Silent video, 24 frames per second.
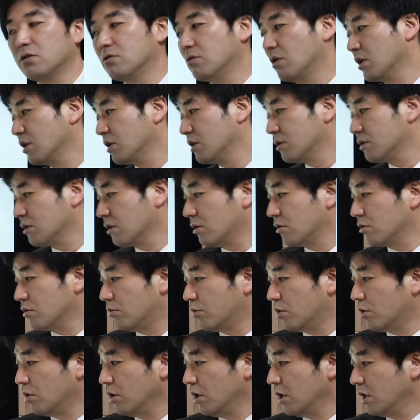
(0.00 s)
るわけですけれど
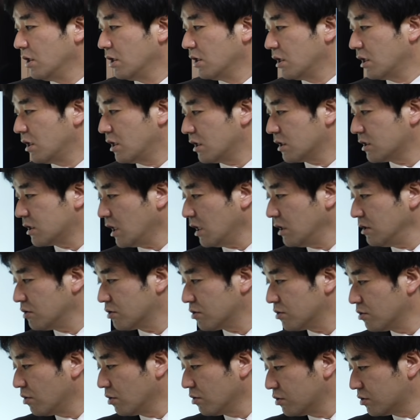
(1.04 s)
も、えー、
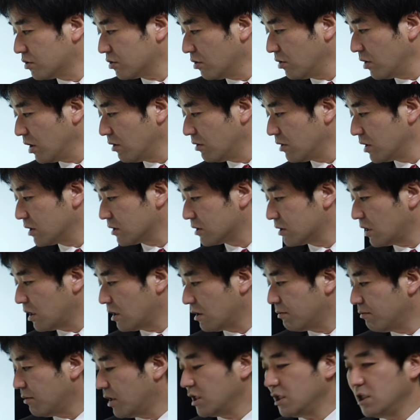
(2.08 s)
36兆円はです
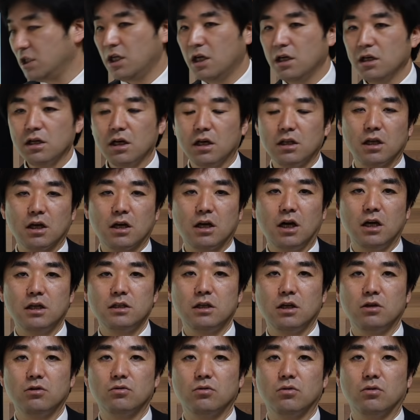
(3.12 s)
ね、まあ、2年間で
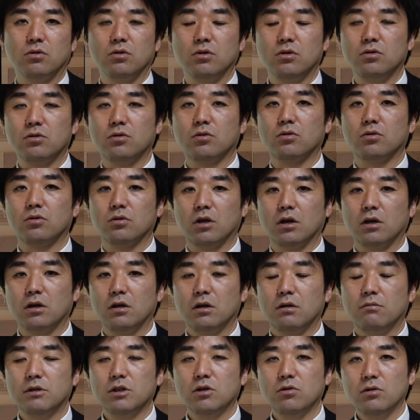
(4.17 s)
返せるということ
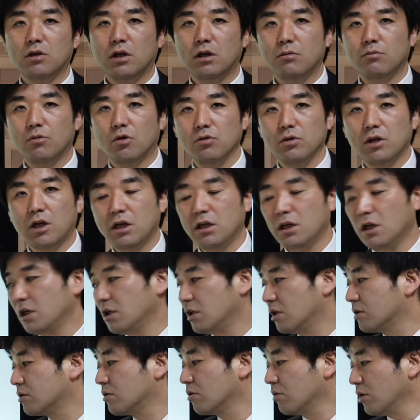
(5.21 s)
で、まあ、そんなに問題な
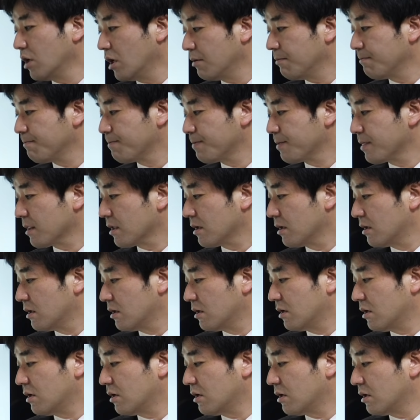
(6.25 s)
いですよね。
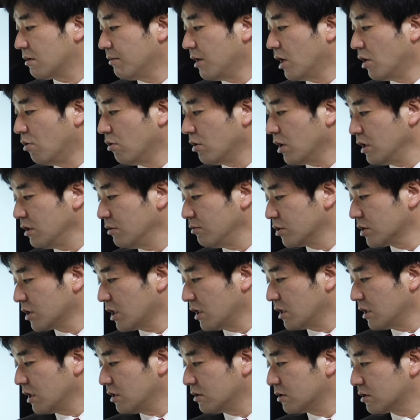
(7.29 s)
えー、まあ他にも
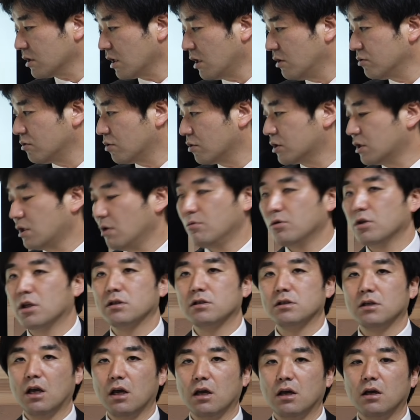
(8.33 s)
財源使うとしてもで
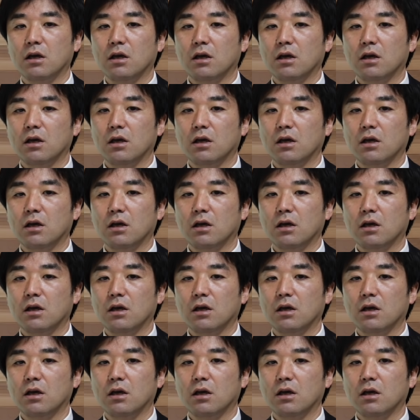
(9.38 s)
すね、